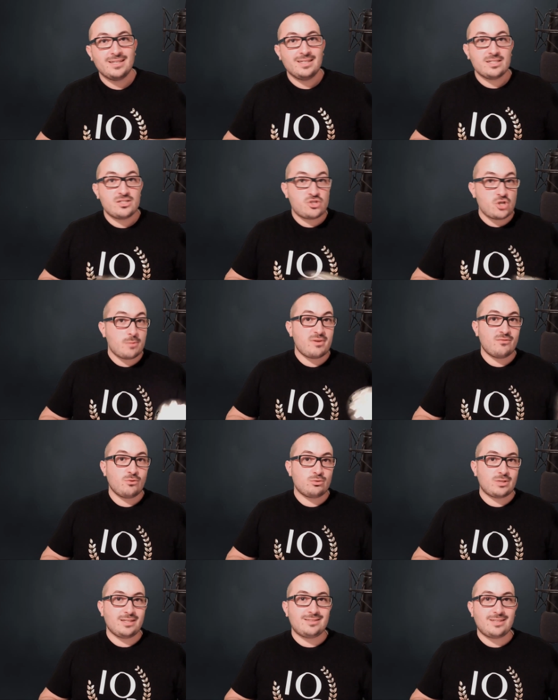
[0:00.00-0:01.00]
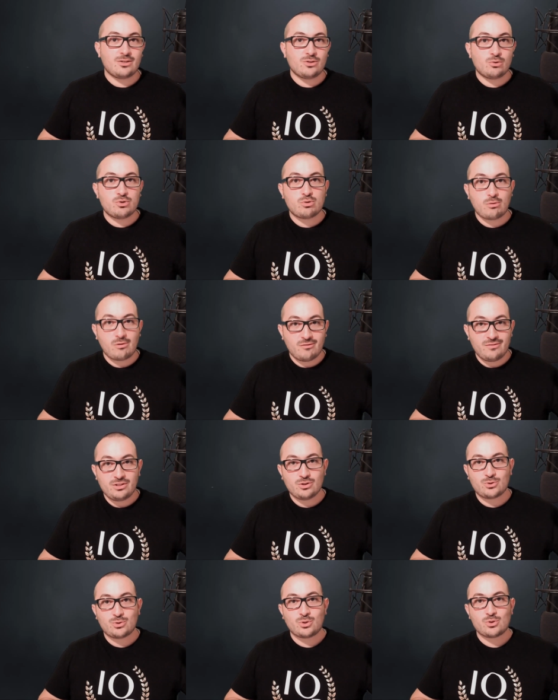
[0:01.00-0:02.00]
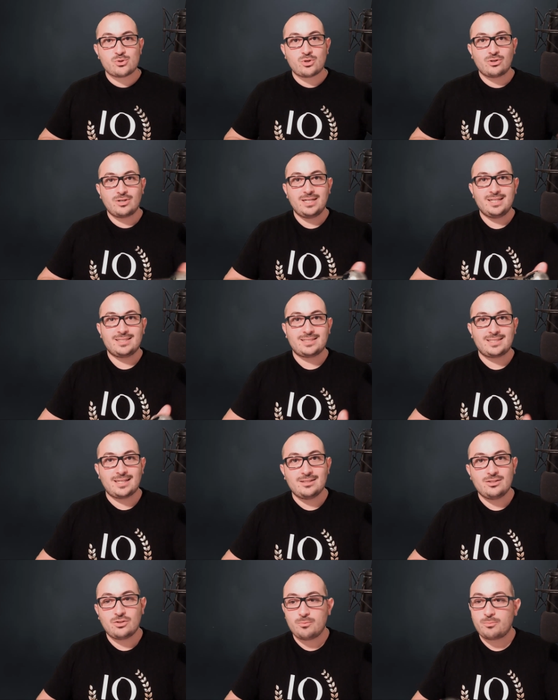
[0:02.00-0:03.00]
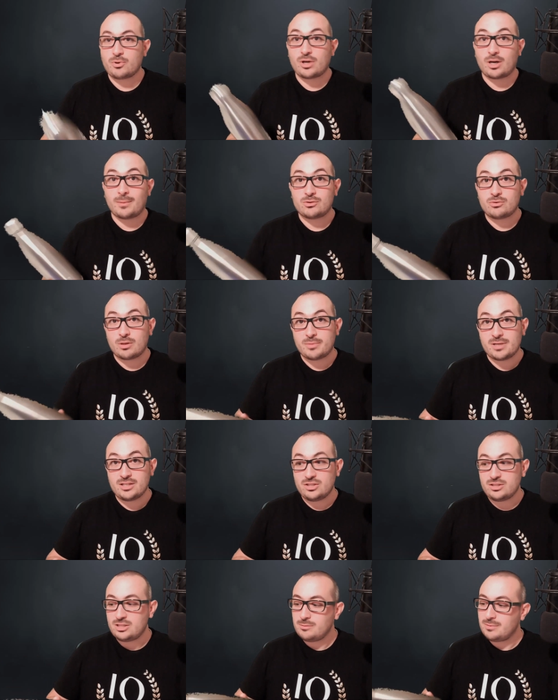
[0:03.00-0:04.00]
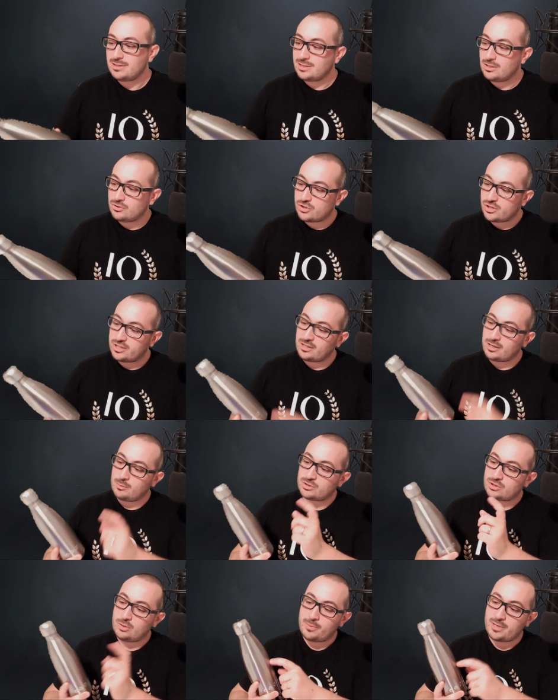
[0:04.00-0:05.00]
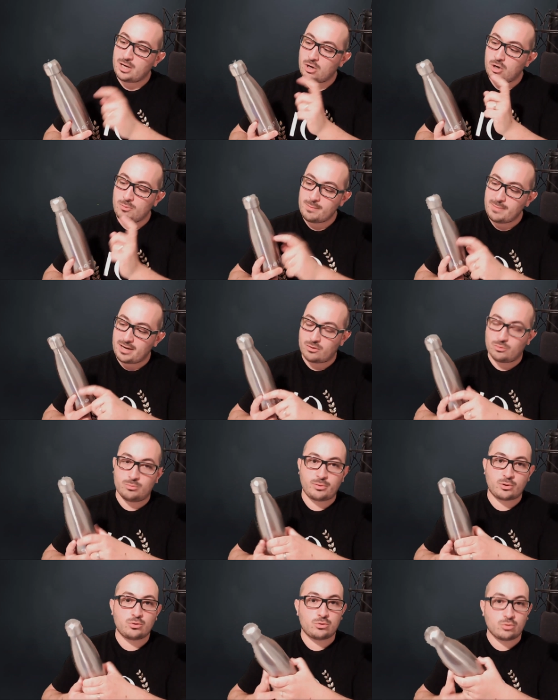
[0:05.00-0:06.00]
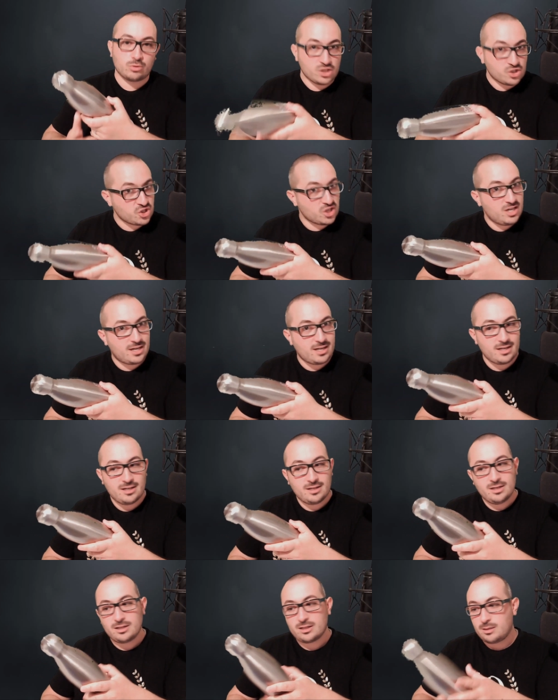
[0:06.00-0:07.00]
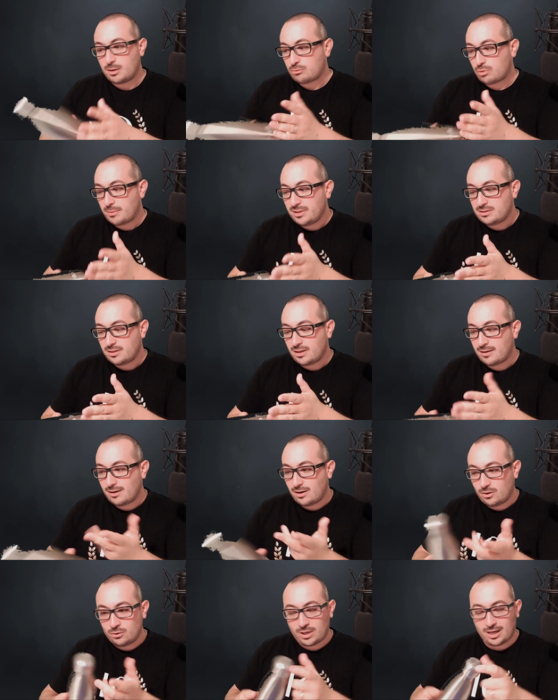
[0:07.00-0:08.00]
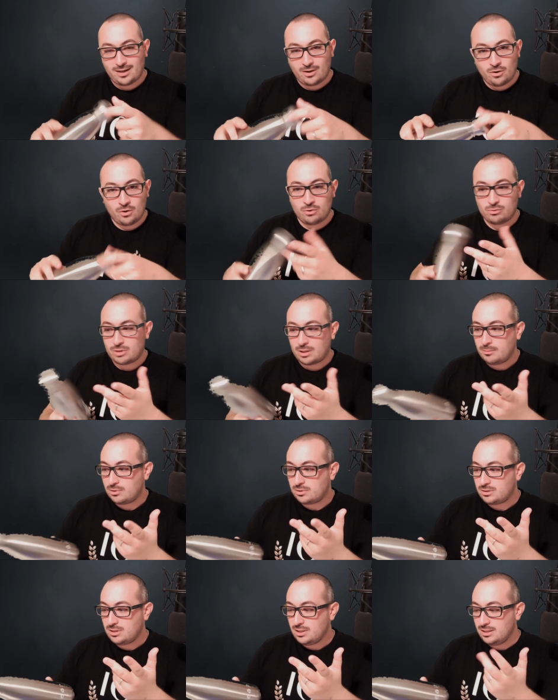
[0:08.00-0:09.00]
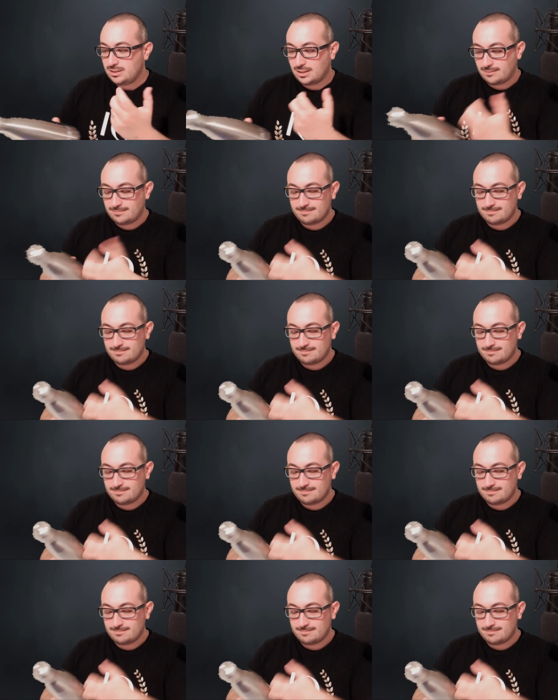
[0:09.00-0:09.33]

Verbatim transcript: Ciao e benvenuti all'interno di questo nuovo video, sono Strongoli Alessandro, programmatore PLC Siemens e oggi andremo a scoprire come mai un prodotto del genere, che naturalmente ora ho una bottiglia